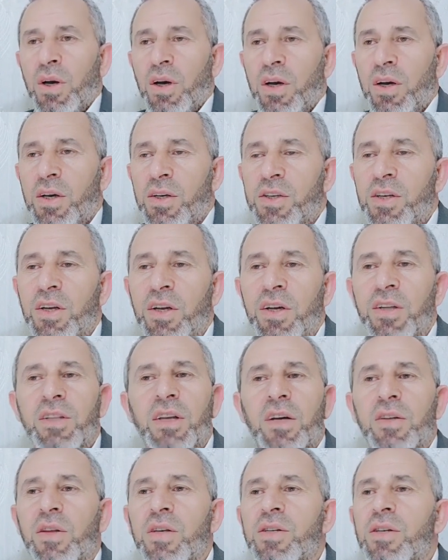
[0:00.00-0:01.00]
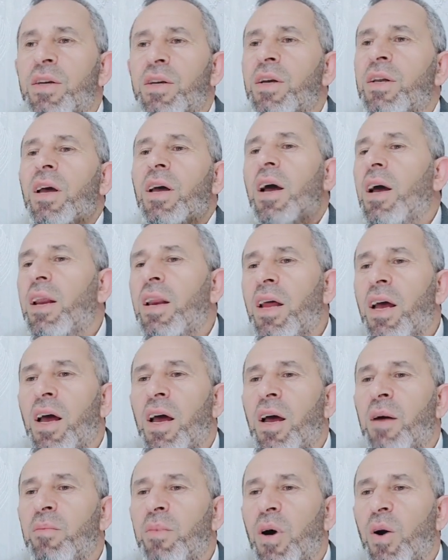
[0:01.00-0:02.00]
يصير عندك تسكين
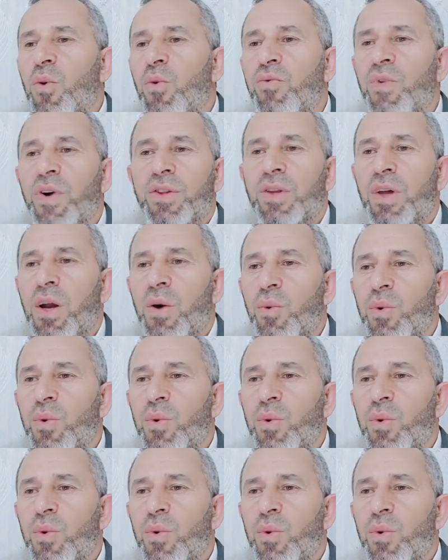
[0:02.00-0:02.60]
الام او فتره